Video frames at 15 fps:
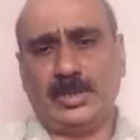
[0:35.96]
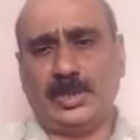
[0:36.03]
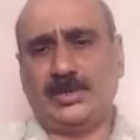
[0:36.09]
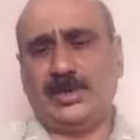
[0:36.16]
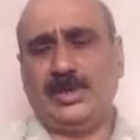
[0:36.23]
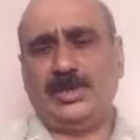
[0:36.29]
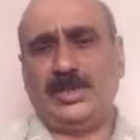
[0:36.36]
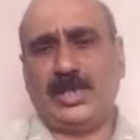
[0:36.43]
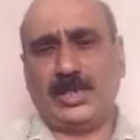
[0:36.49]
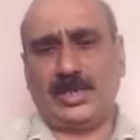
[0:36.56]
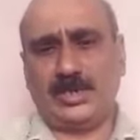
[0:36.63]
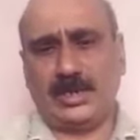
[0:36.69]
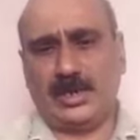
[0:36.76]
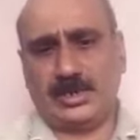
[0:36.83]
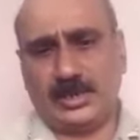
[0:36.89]
చెక్ను
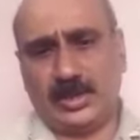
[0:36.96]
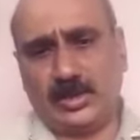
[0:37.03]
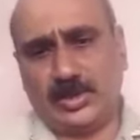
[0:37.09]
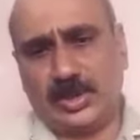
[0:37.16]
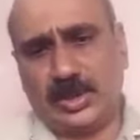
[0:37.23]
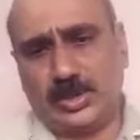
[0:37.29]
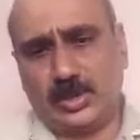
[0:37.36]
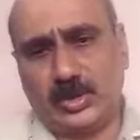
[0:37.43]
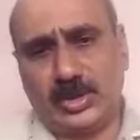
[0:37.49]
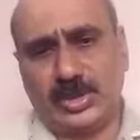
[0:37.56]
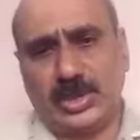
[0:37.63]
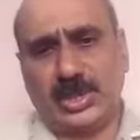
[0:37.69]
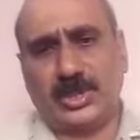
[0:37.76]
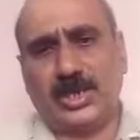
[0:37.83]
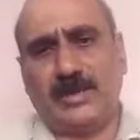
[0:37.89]
డిజానర్ చేస్తారు చేస్తూ ఈ
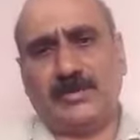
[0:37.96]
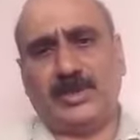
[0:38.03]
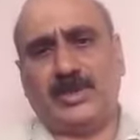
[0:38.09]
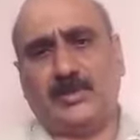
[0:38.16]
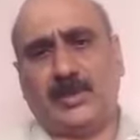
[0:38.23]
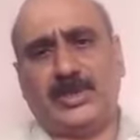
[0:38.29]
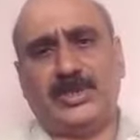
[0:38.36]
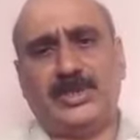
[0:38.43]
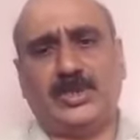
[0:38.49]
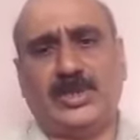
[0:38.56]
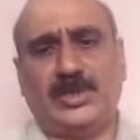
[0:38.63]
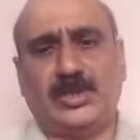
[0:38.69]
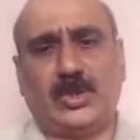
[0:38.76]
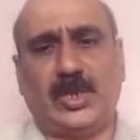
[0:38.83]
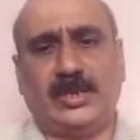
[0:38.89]
చెక్ను ఎవరైతే ప్రజెంట్
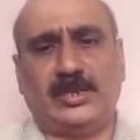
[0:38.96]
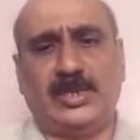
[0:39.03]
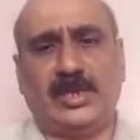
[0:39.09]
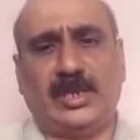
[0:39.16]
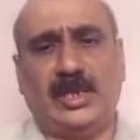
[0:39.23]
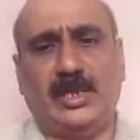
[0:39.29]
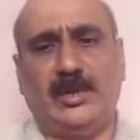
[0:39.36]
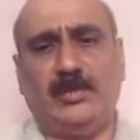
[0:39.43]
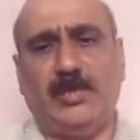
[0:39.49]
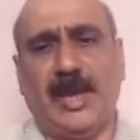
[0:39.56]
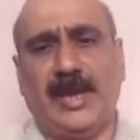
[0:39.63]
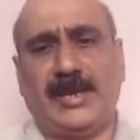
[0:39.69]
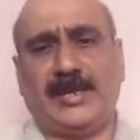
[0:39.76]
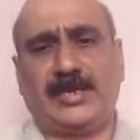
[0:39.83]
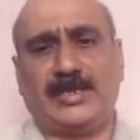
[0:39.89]
చేశారో అతనికి
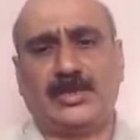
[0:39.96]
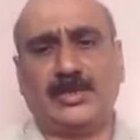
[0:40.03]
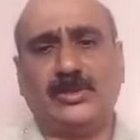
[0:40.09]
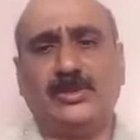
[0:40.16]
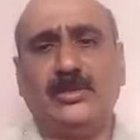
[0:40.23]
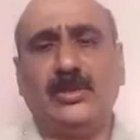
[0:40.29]
బ్యాంకర్స్